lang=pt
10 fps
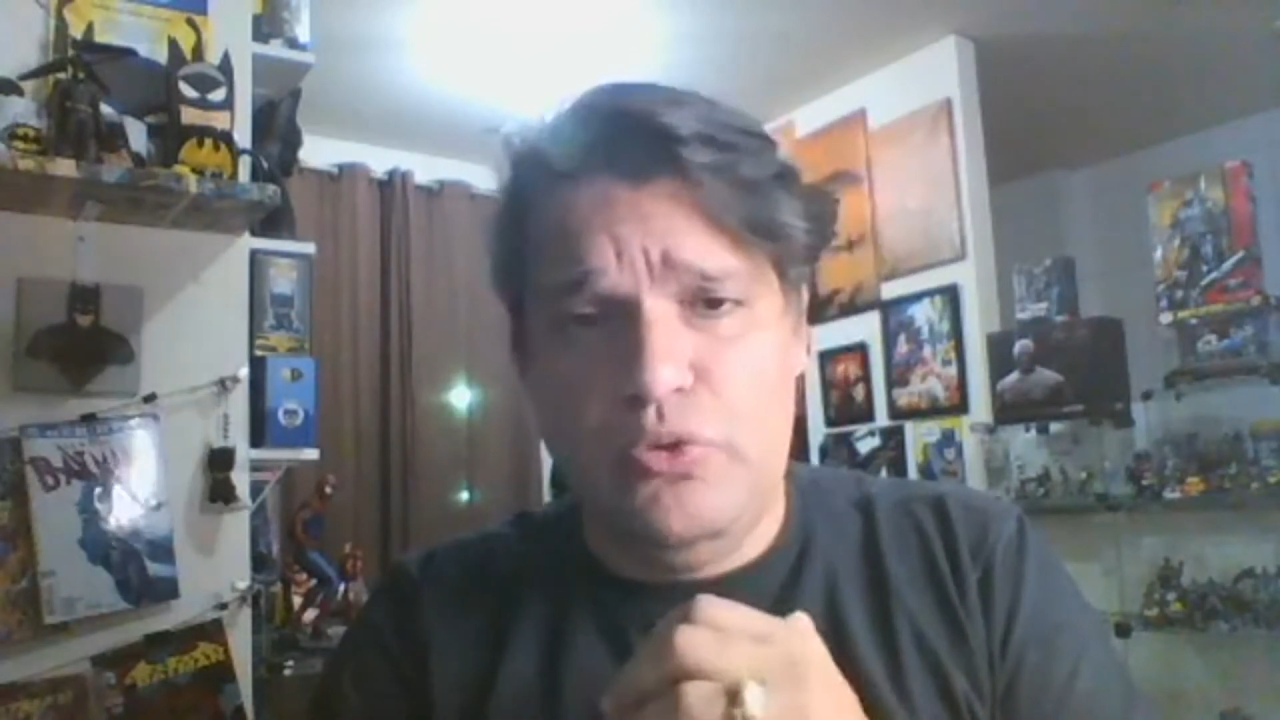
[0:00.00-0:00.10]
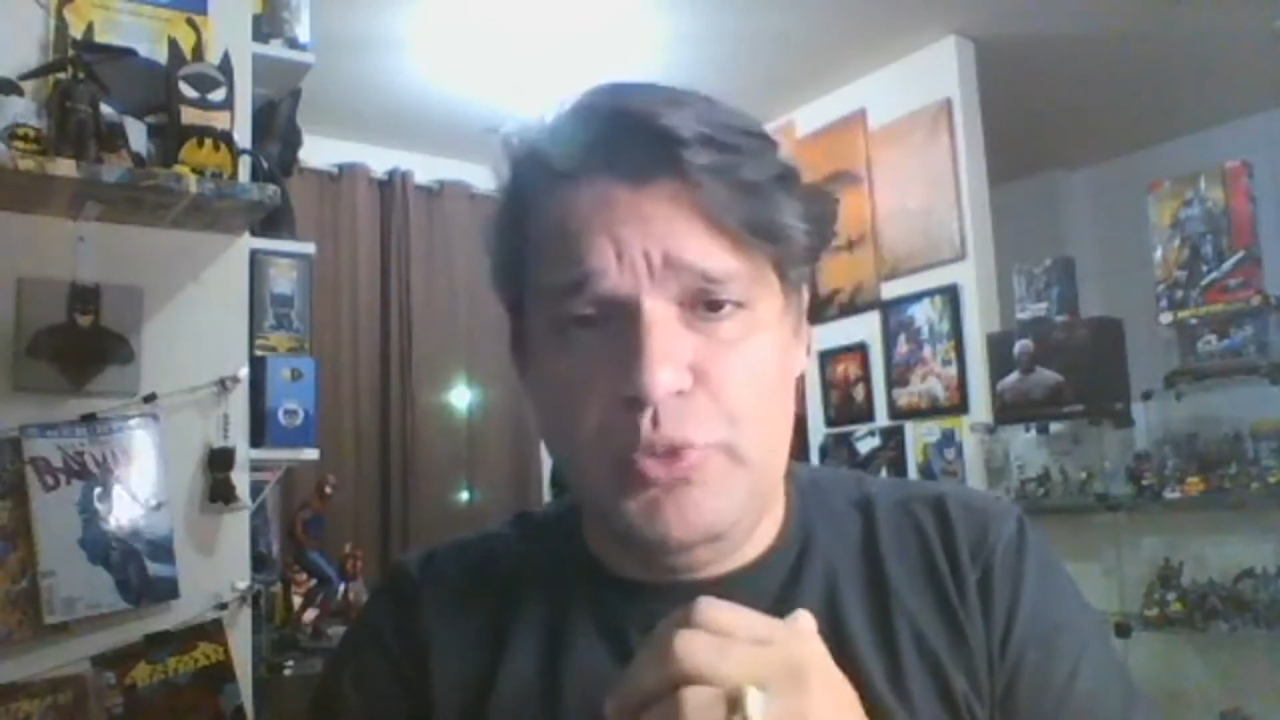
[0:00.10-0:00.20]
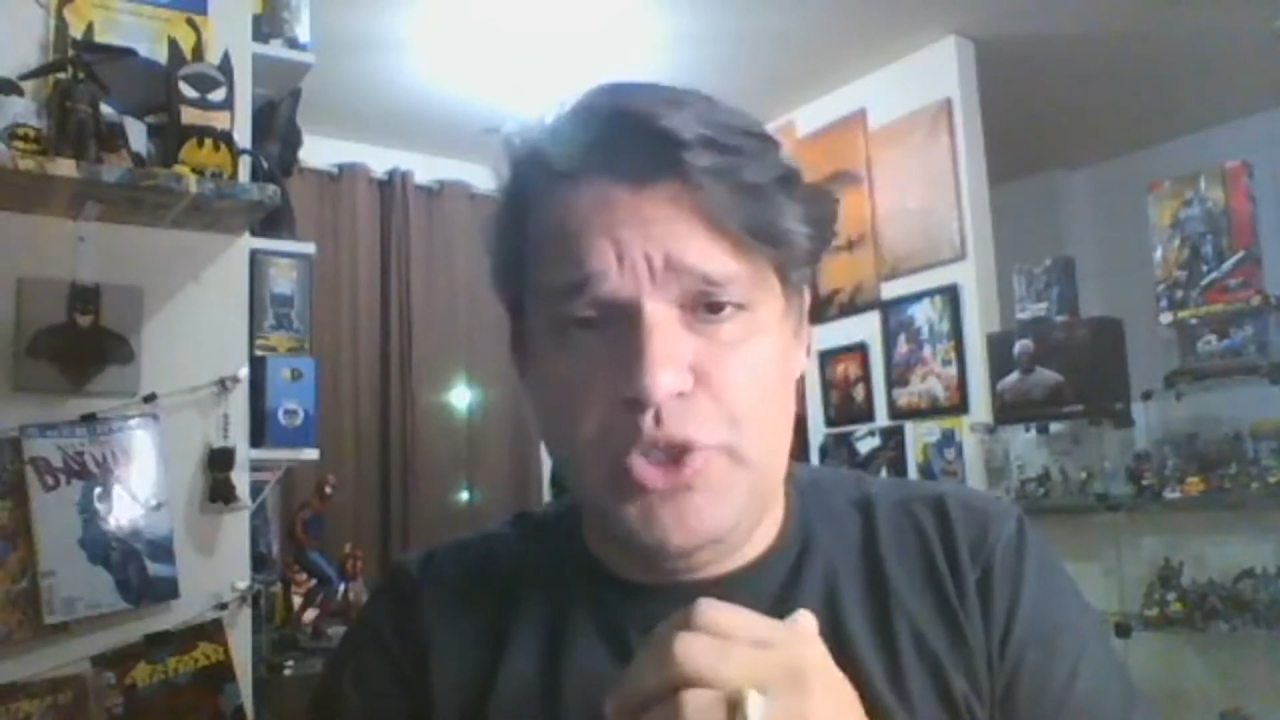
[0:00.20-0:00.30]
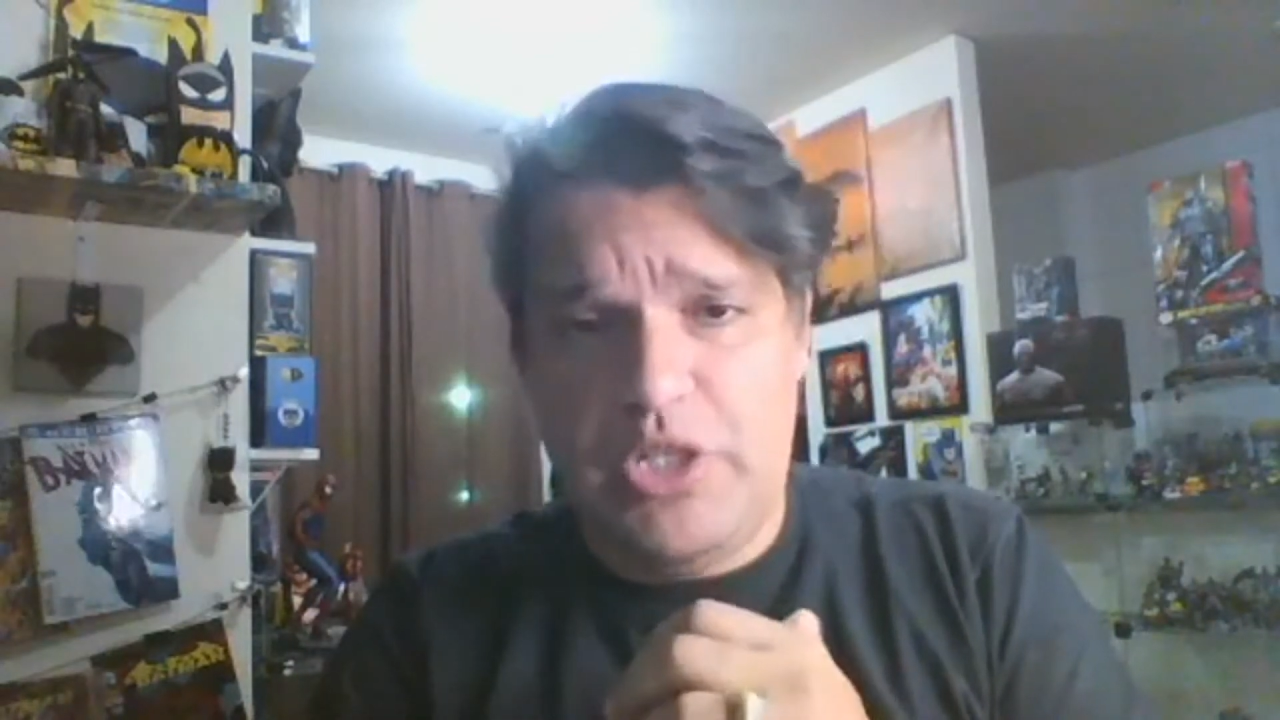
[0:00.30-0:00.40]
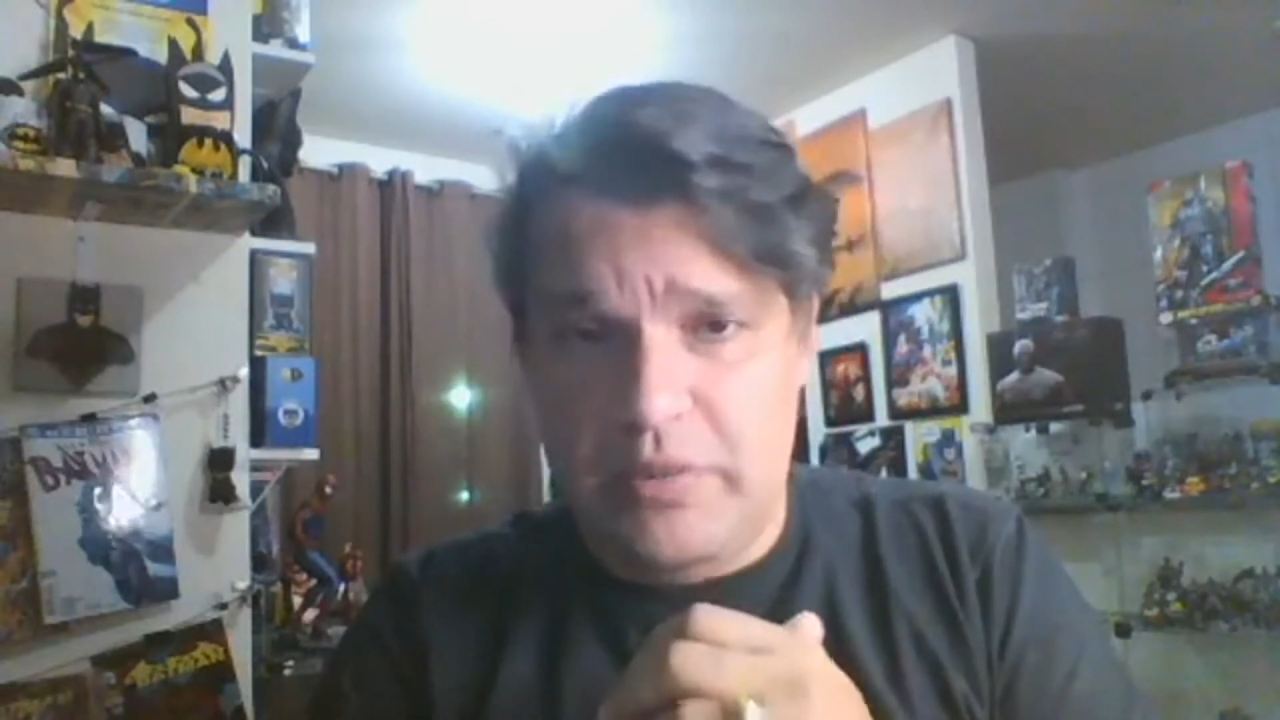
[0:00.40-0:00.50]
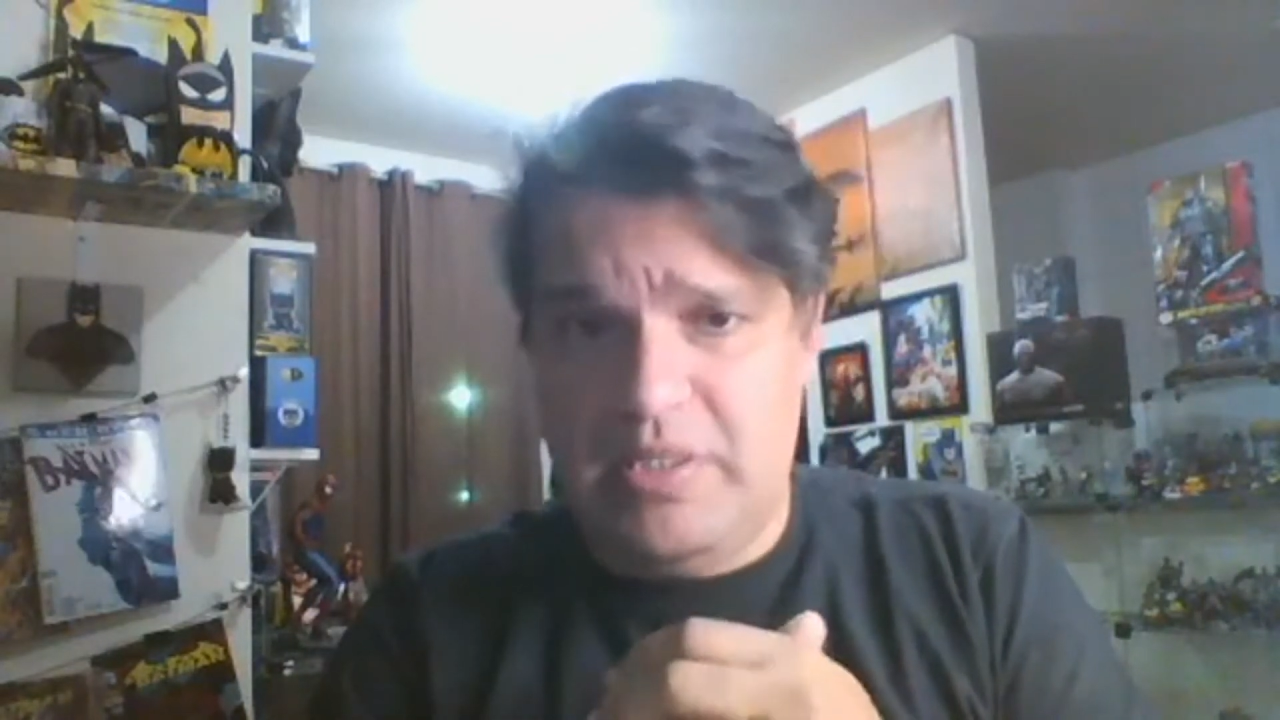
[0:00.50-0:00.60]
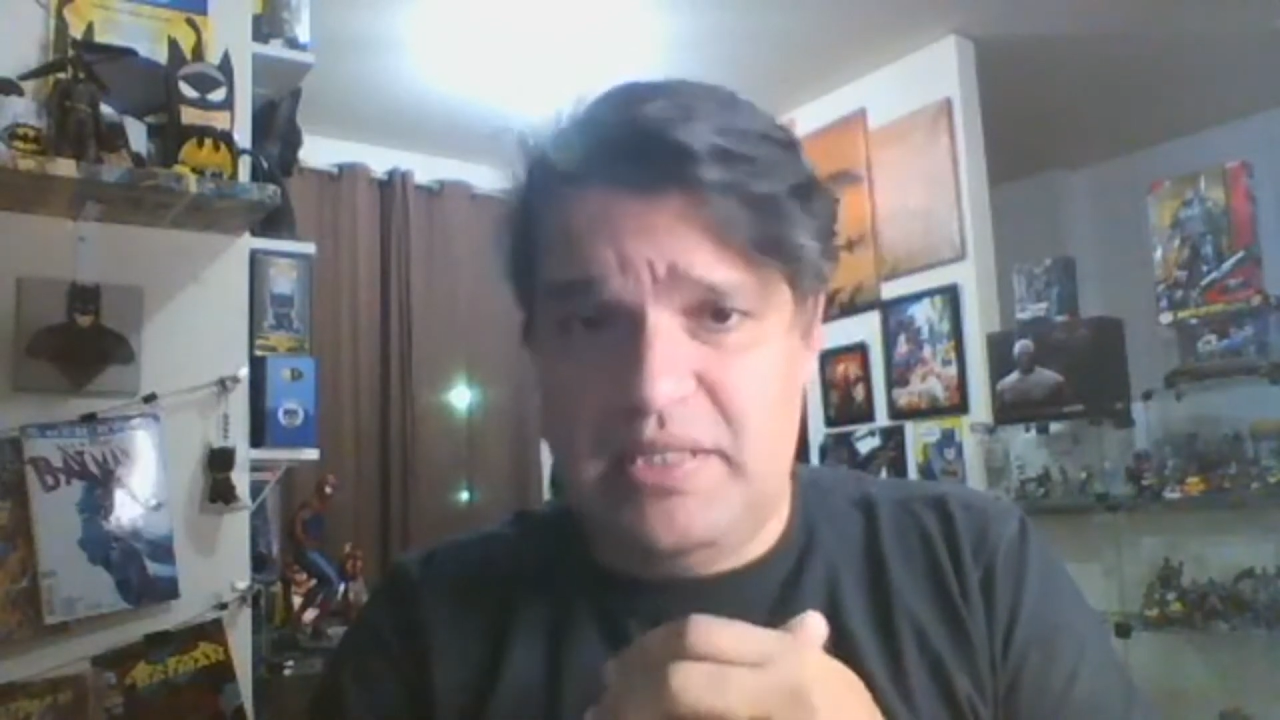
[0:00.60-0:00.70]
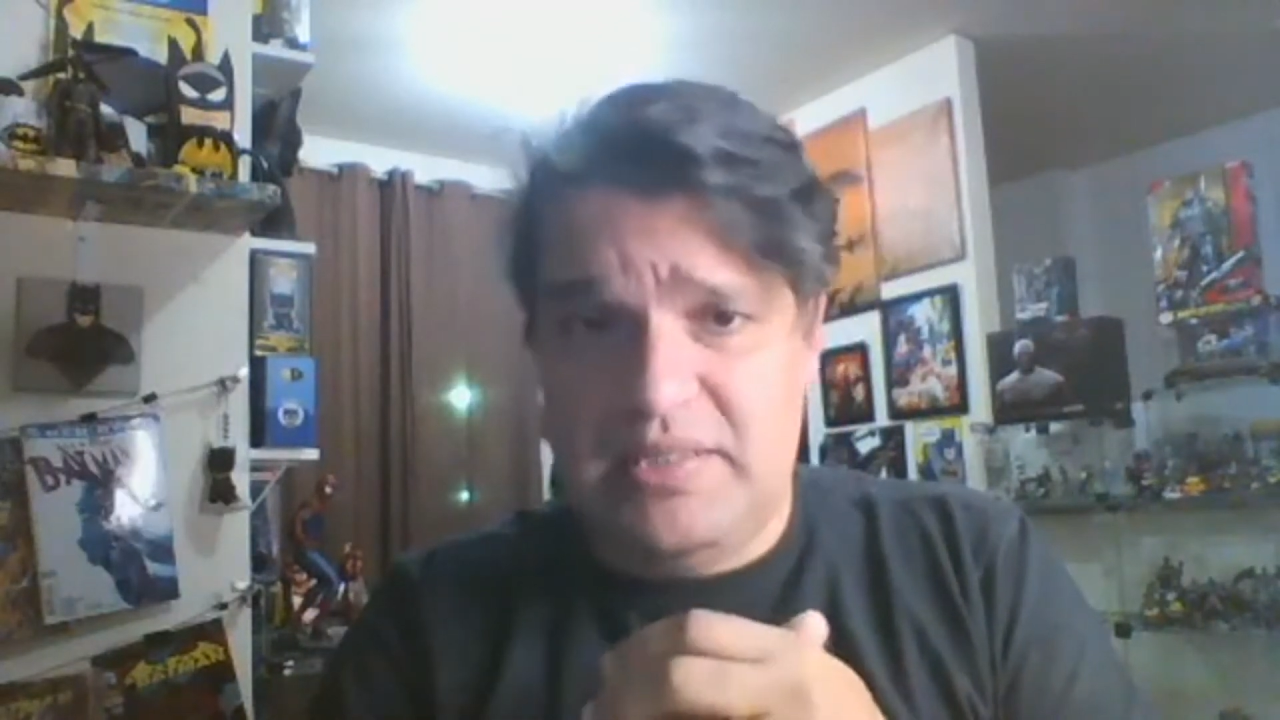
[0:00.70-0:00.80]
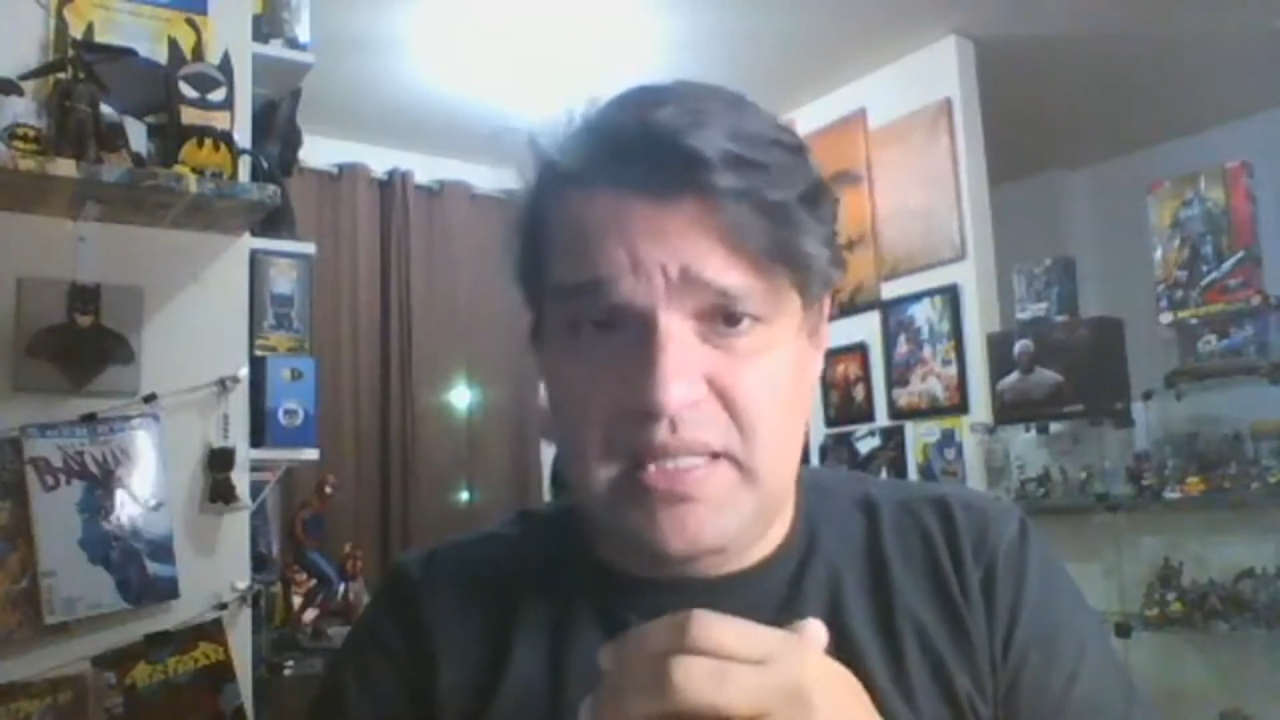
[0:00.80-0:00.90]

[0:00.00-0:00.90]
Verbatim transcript: Mochileiro das